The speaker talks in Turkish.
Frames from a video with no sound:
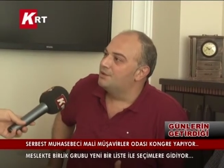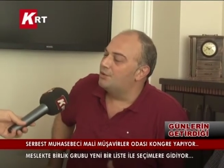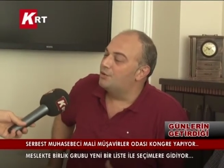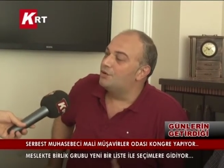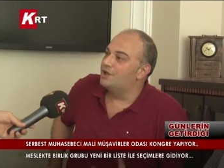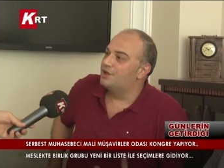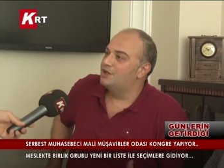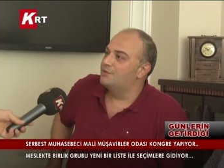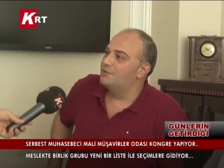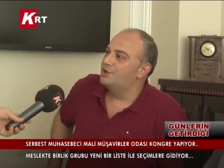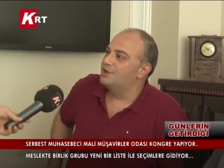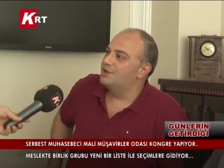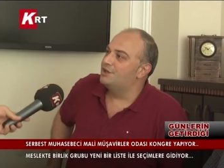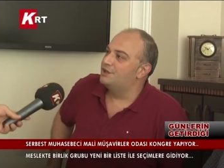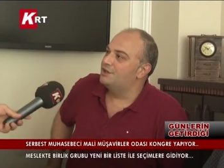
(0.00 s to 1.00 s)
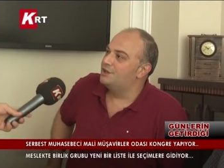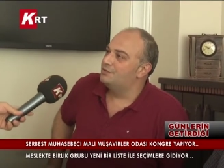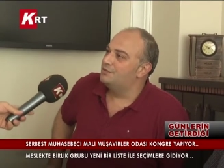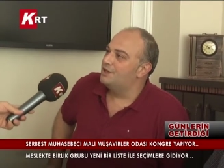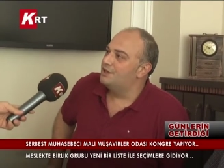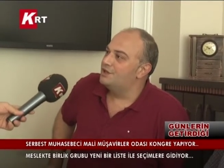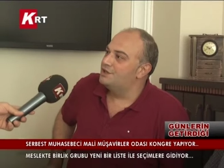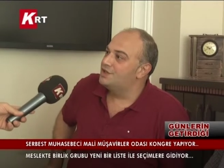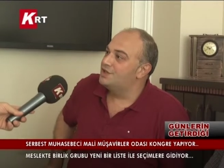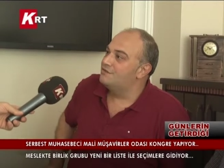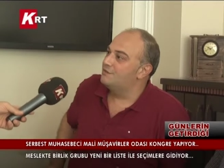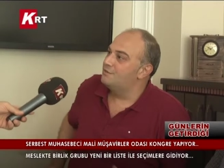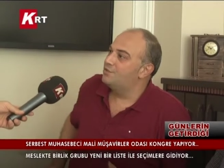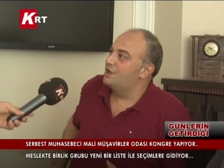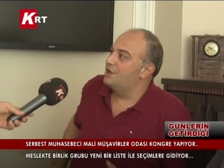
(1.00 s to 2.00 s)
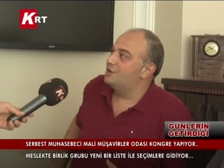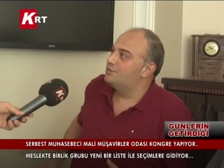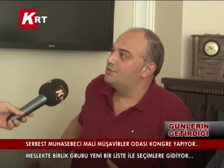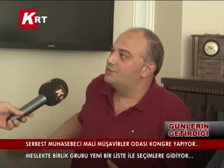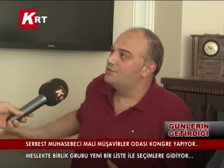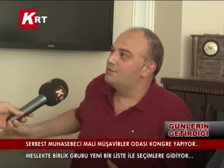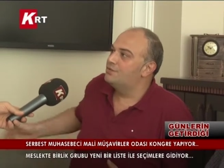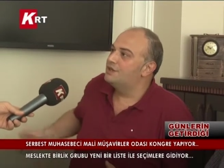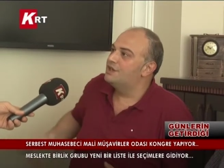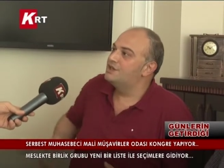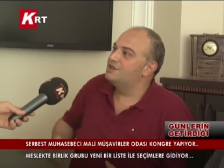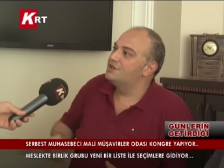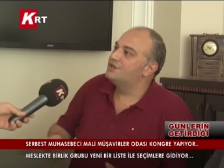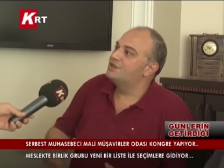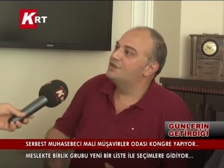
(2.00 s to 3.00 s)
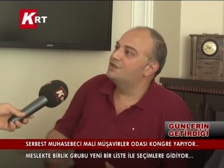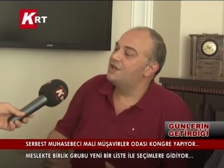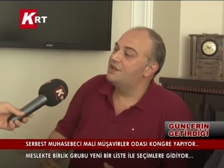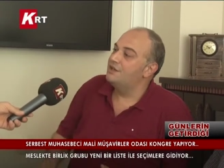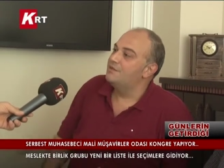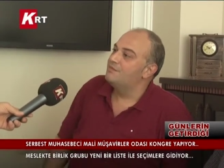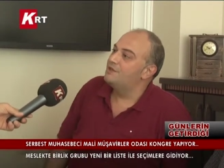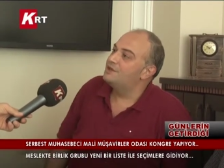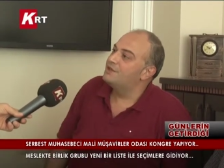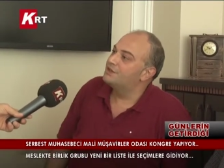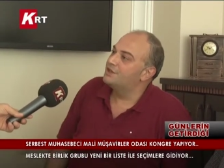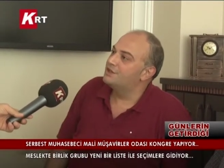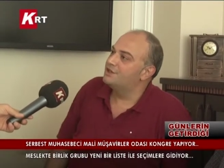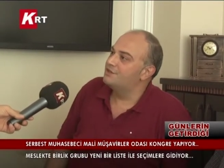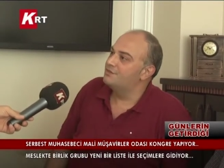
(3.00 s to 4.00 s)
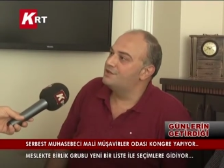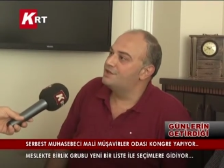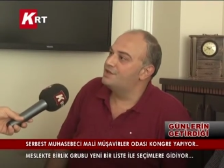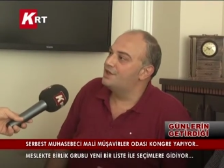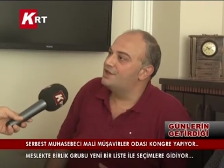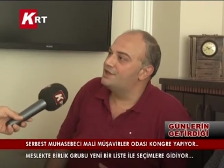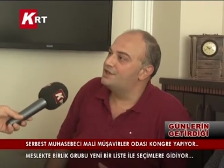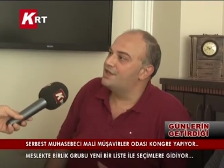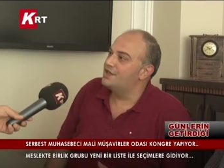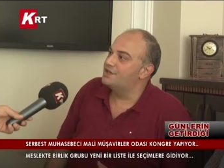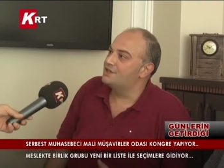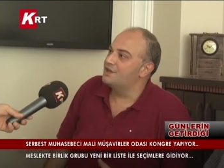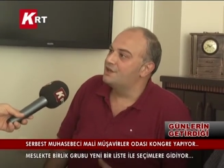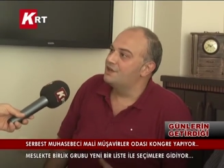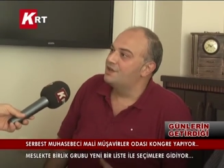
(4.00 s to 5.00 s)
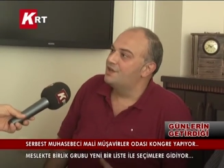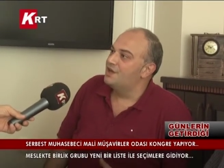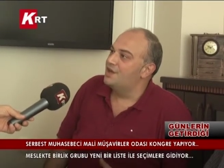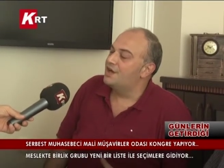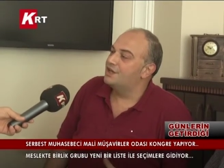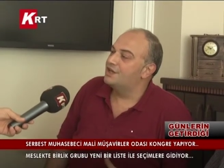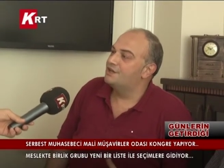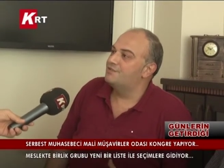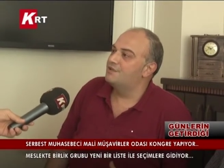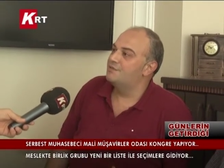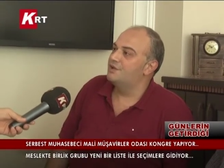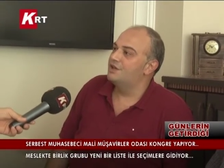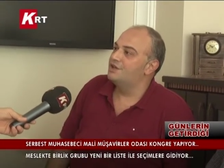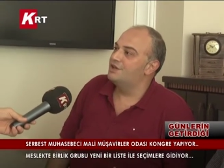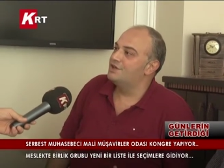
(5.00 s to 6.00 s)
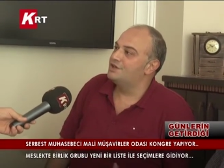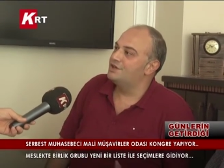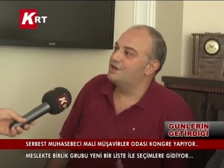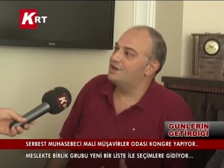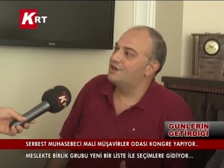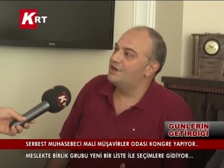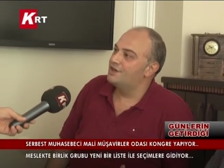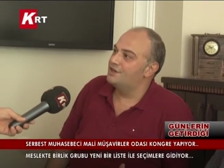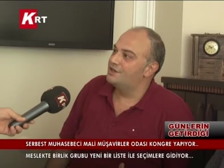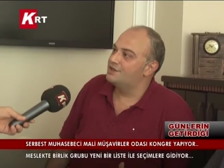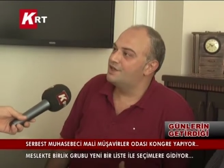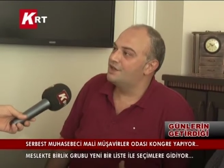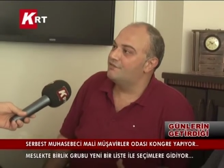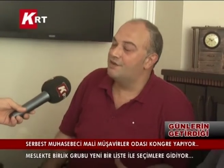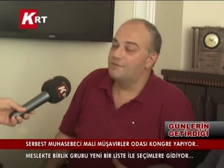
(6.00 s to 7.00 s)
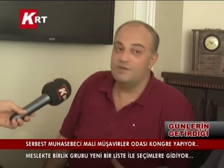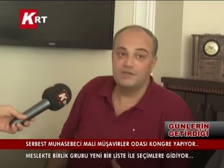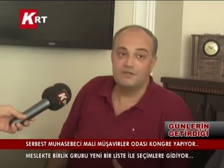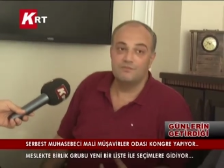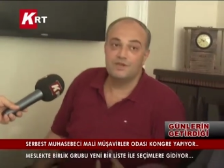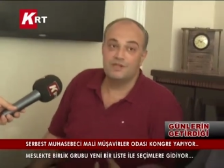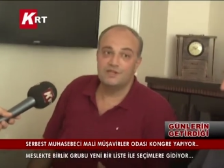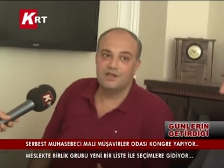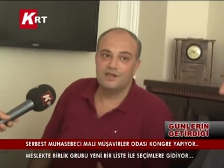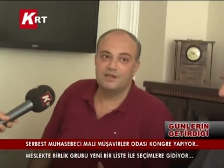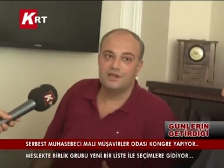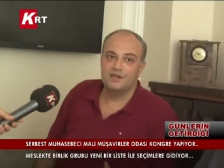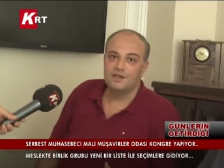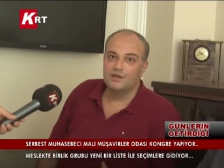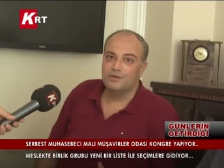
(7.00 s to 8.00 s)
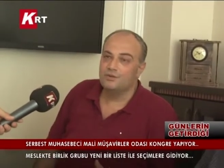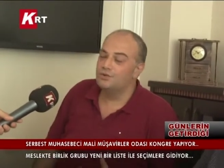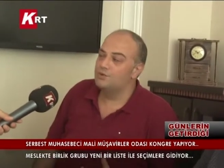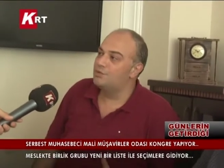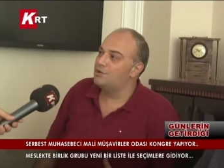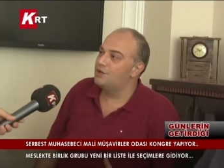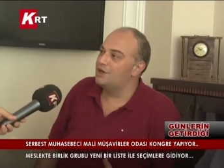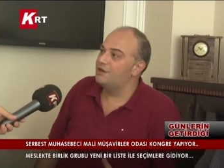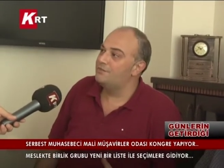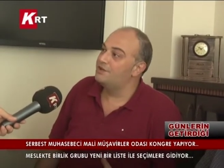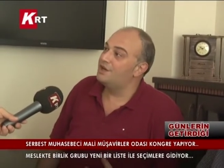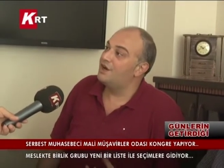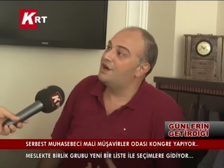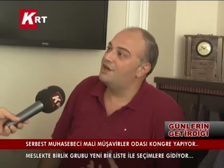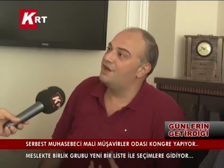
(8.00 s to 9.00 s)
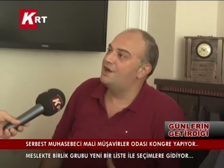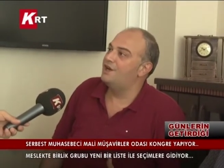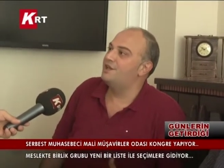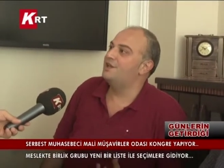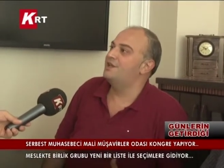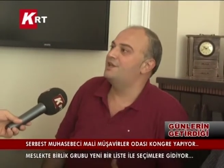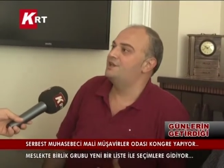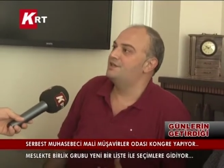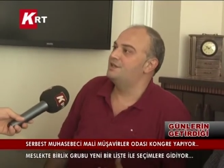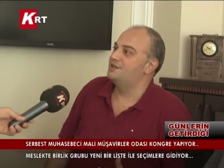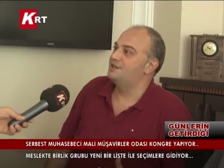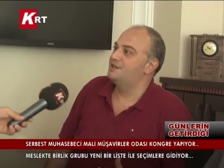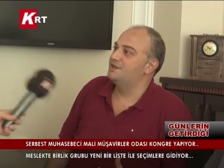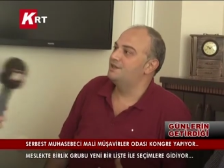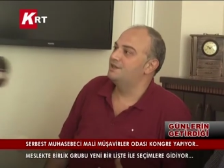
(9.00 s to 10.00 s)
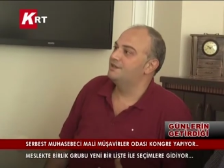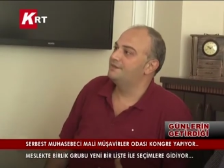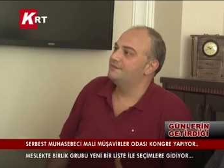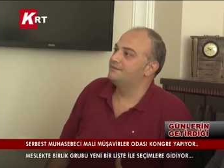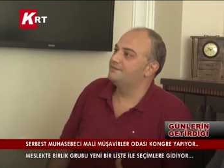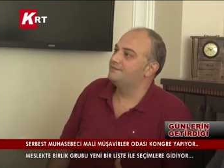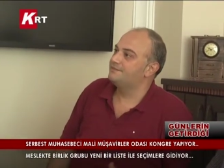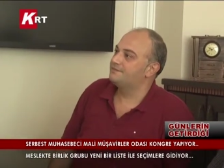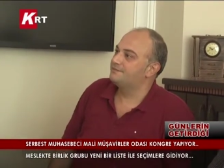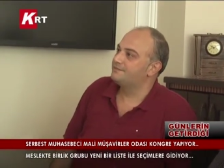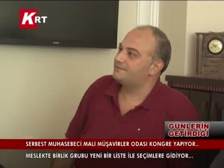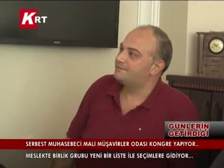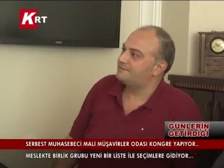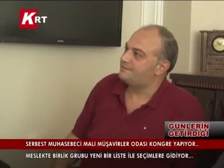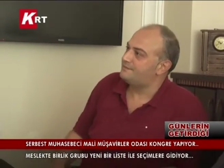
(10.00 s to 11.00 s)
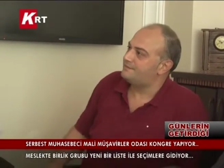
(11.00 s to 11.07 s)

Oralarda bu etkinlikleri düzenleyeceğiz ve buraya Dursun Bey'den Sındırgı'dan meslektaşlarımızı çağıracağız. Evet. Herkes birbiriyle tanışacak, kaynaşacak ve biz meslek grubu olarak bir aile haline geleceğiz. Evet. Dolayısıyla